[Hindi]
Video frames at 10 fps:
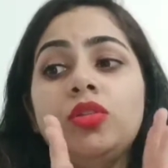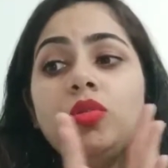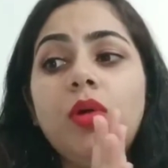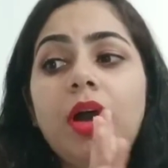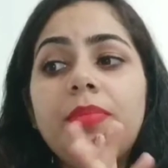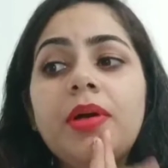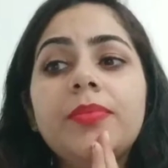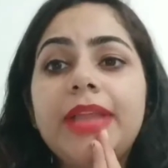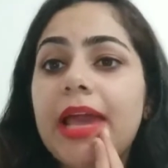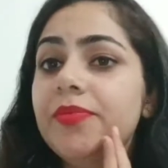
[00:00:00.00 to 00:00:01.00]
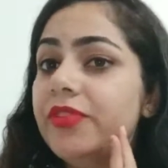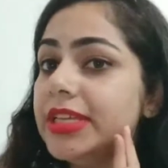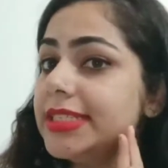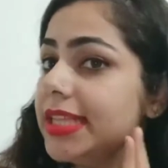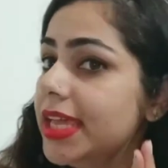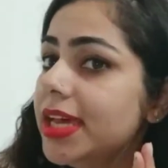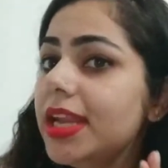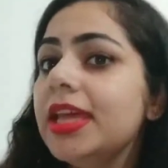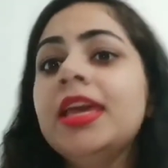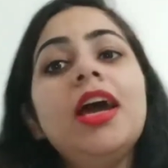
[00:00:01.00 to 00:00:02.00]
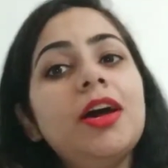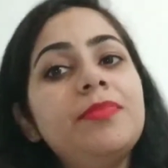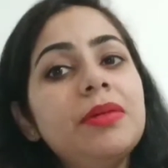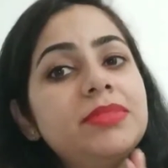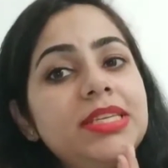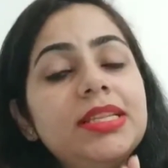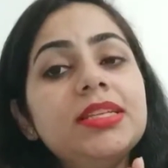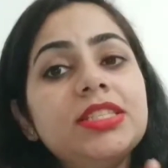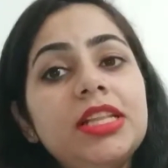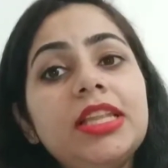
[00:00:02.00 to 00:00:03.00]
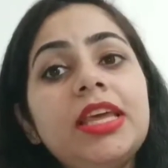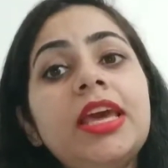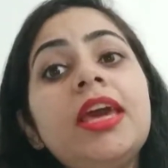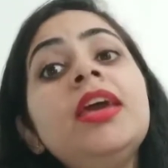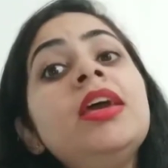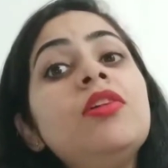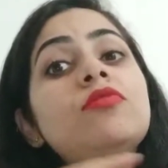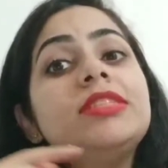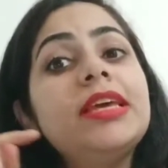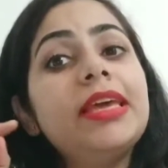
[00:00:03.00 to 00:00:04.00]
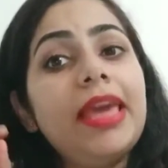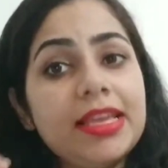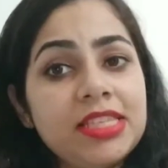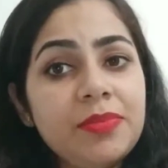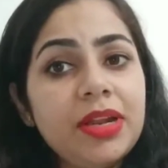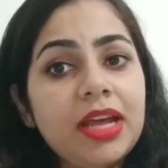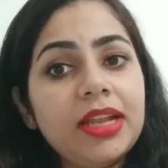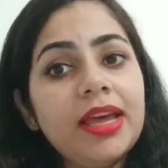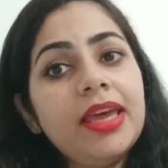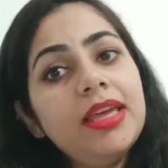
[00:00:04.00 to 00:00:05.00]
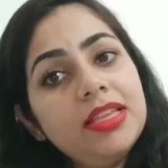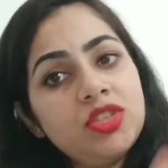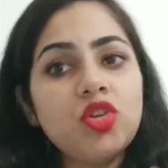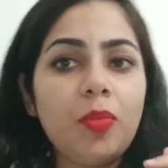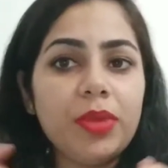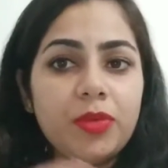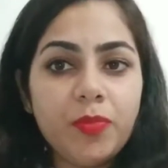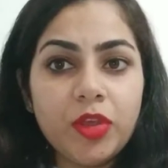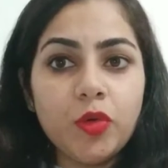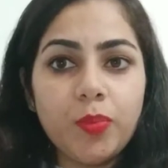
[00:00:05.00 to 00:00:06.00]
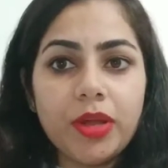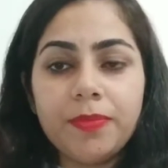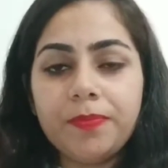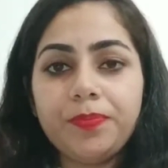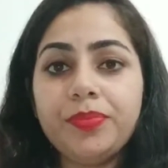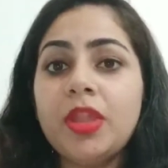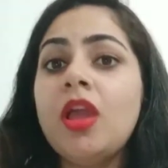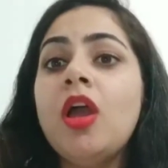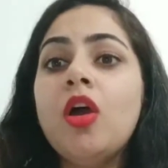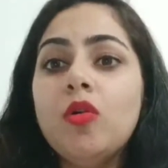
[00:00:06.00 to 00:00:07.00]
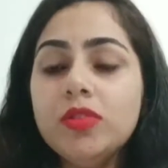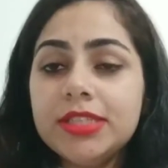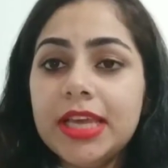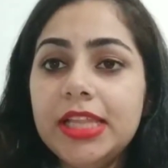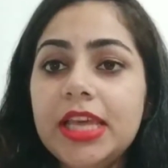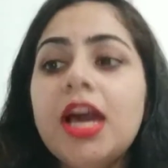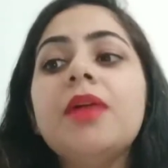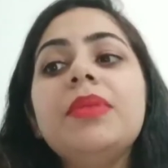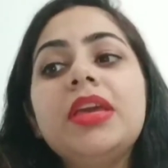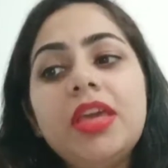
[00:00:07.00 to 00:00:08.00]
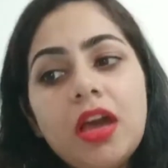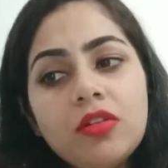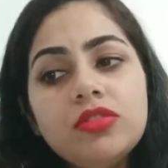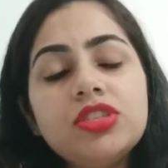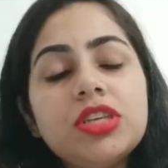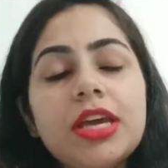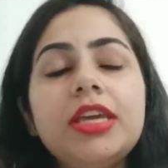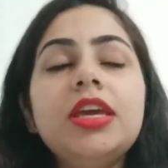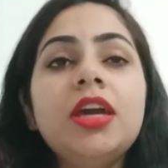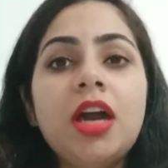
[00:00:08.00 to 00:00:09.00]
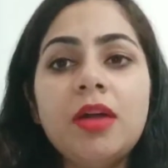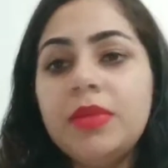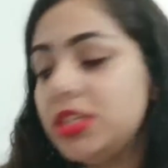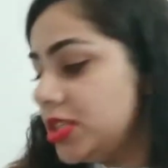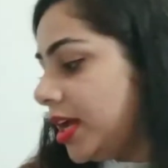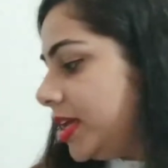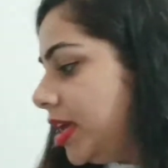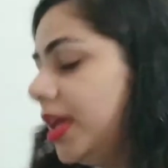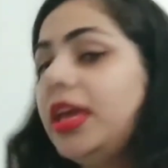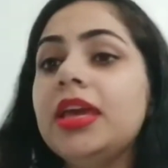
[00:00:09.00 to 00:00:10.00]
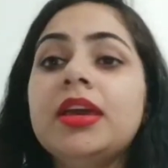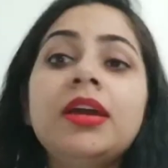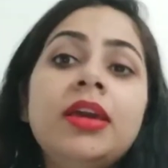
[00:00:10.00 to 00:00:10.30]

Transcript: तो अब हम टाइम वेस्ट नहीं करेंगे अब हम सीधा चलते हैं उसे कैसे बनाना है इस टॉपिक के ऊपर उसके लिए हमें क्या कुछ चाहिए हमें चाहिए एक